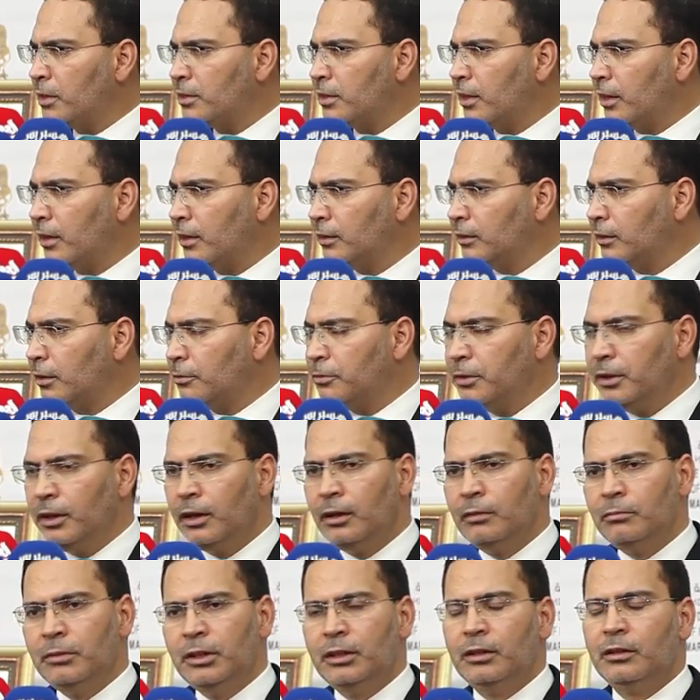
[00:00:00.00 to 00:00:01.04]
سقط
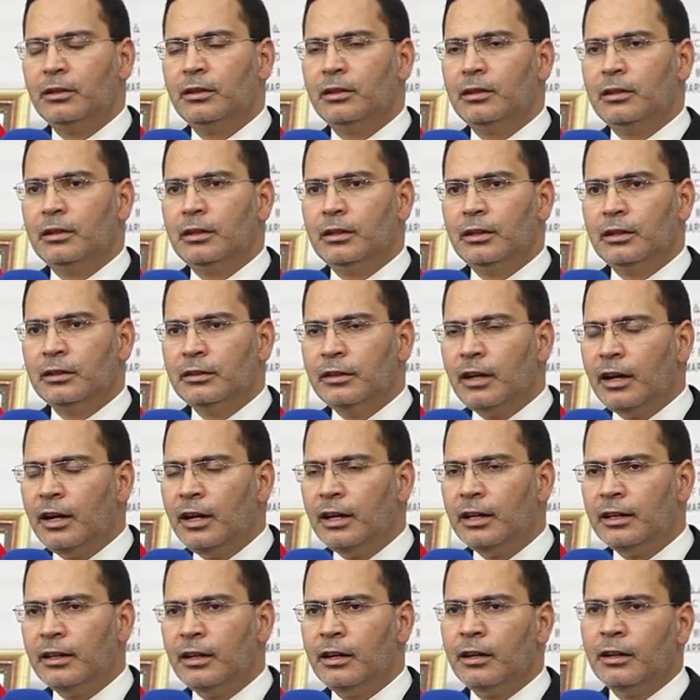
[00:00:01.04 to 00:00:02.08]
فيها من
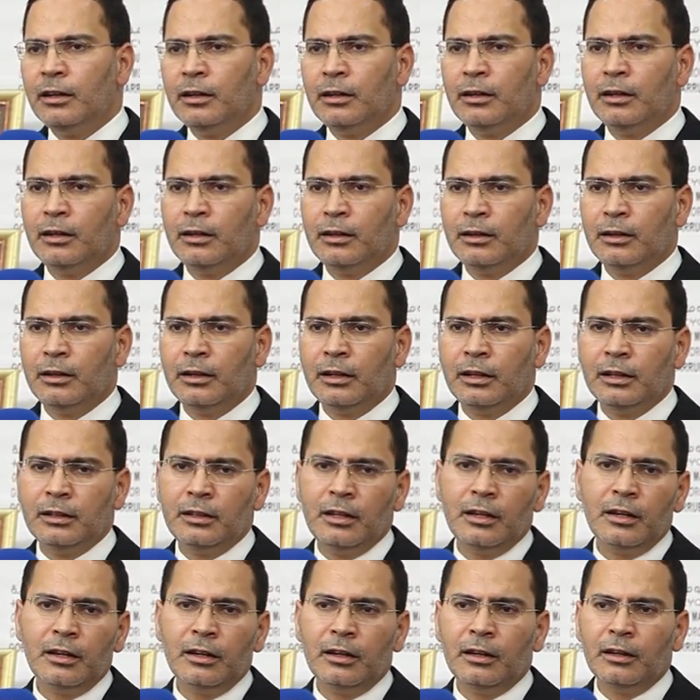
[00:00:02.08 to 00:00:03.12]
ضحايا
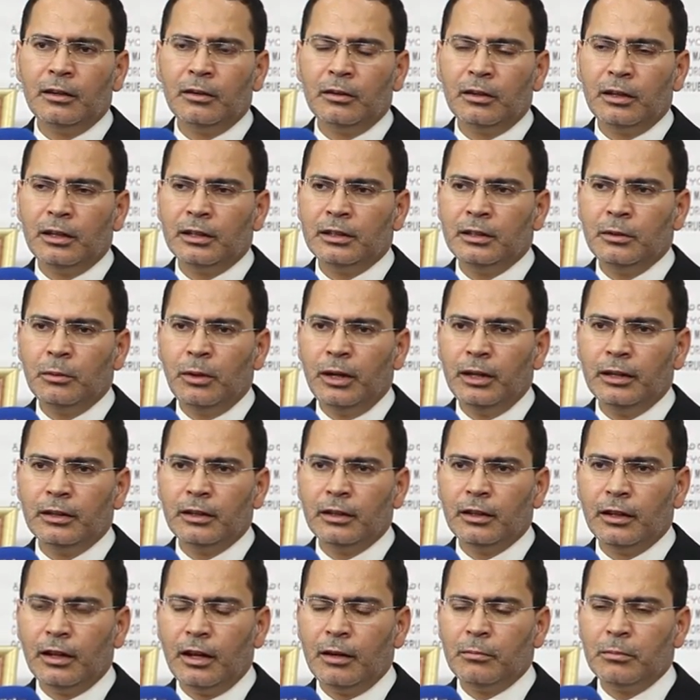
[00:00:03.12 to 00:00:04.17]
هذا هذه واحد
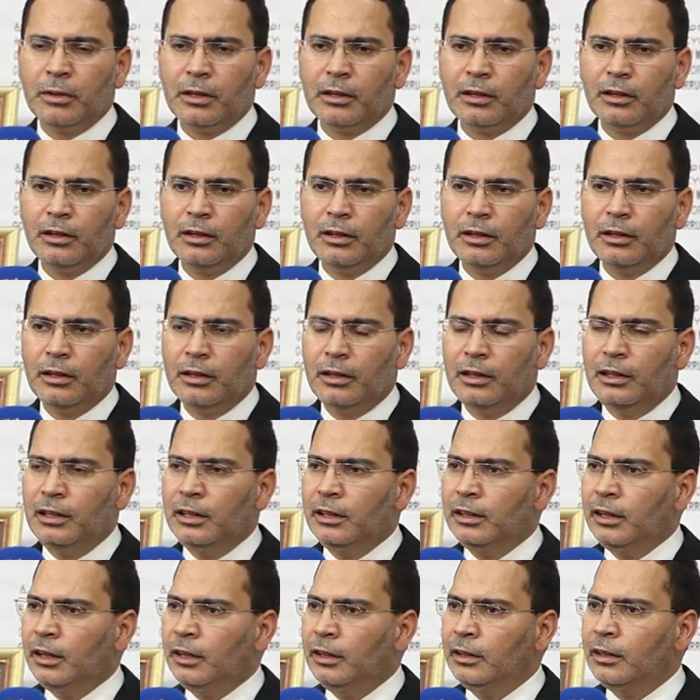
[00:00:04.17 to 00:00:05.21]
الامر
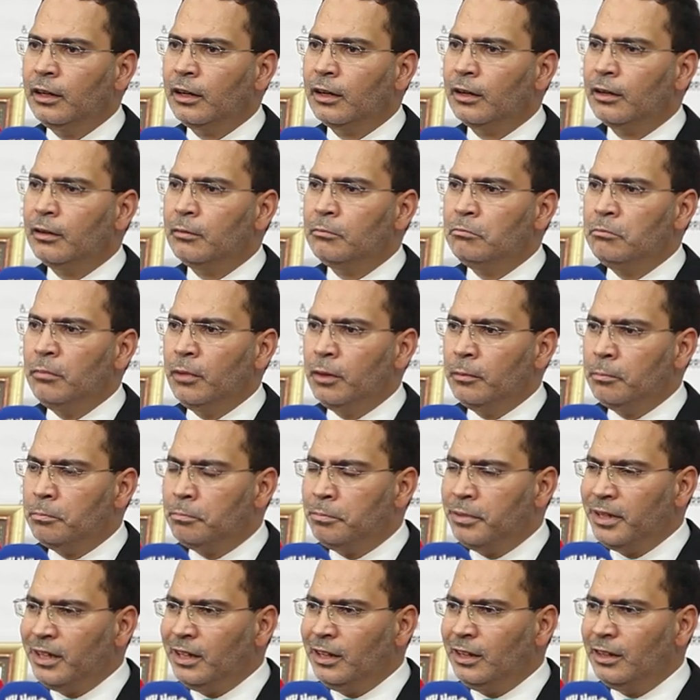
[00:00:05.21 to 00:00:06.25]
اللي نحن
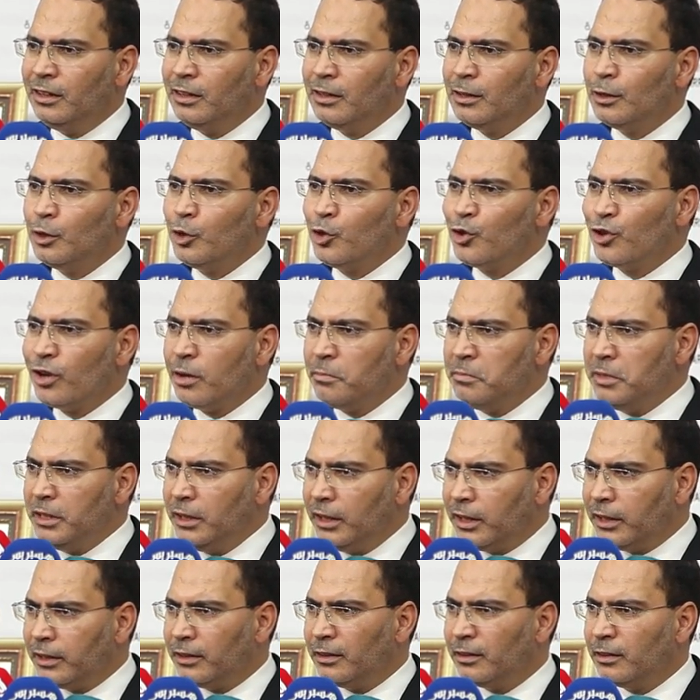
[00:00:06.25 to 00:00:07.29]
معبئين
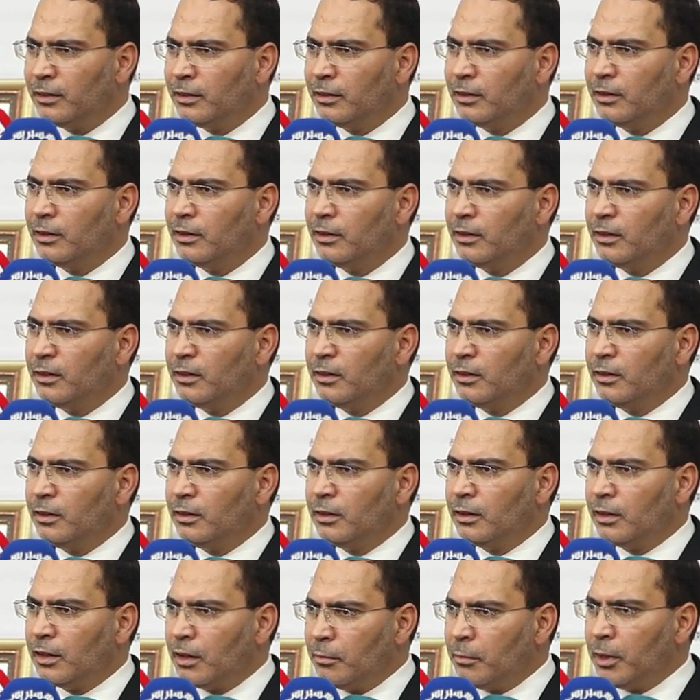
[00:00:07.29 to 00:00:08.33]
جميعا
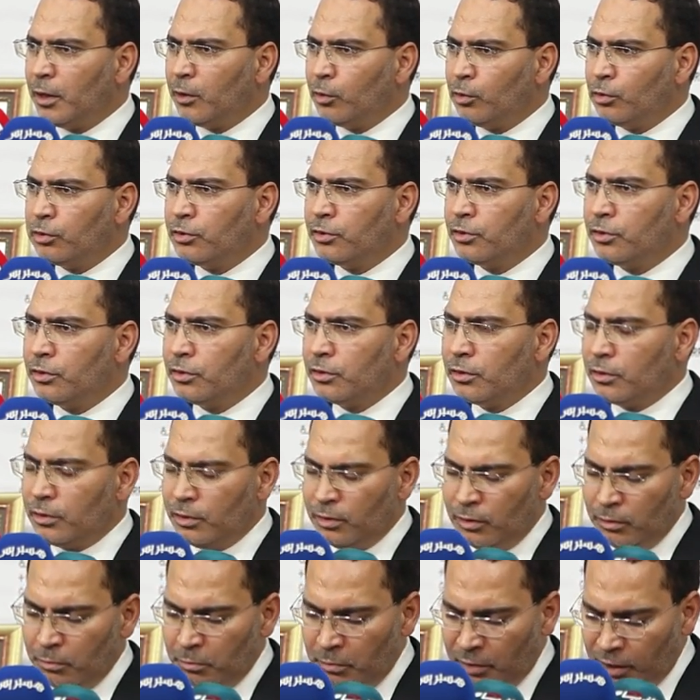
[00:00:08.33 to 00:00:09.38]
كما قلت
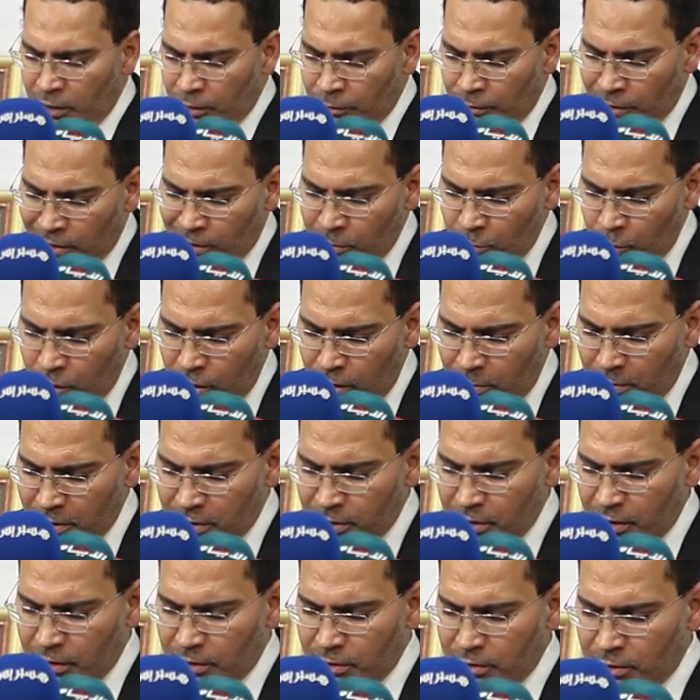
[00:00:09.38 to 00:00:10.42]
معرفه
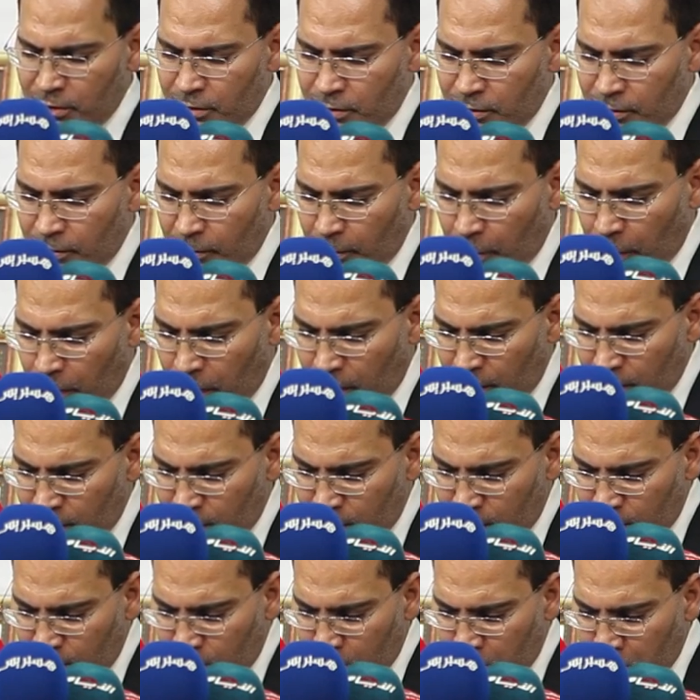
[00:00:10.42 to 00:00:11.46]
الملابسات
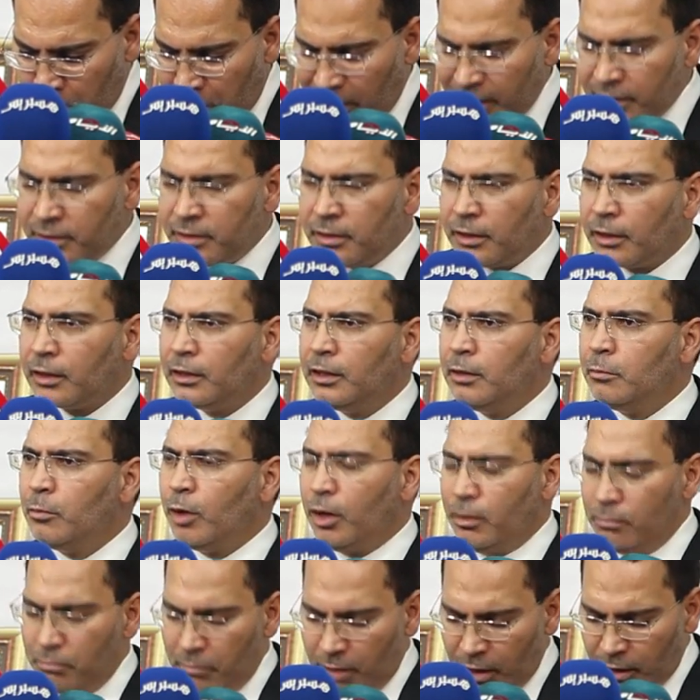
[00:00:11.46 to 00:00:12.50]
بحث تقني
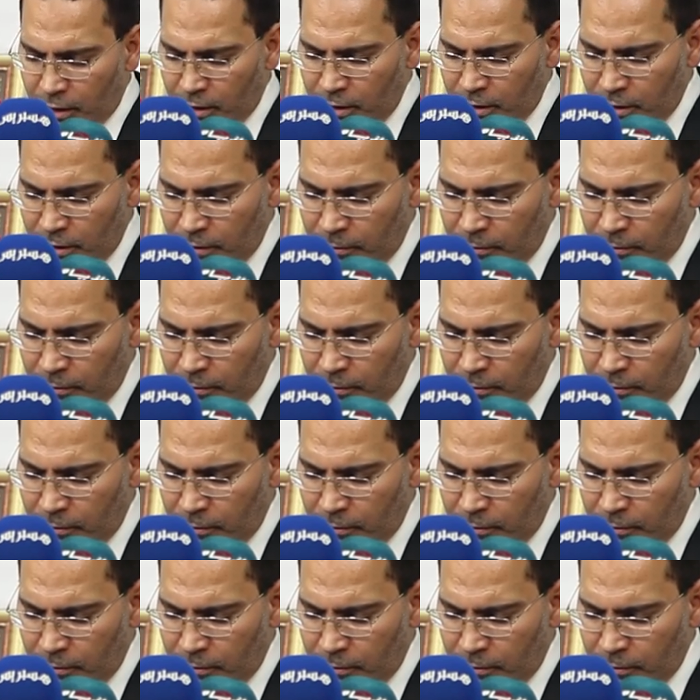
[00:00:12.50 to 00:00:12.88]
معمق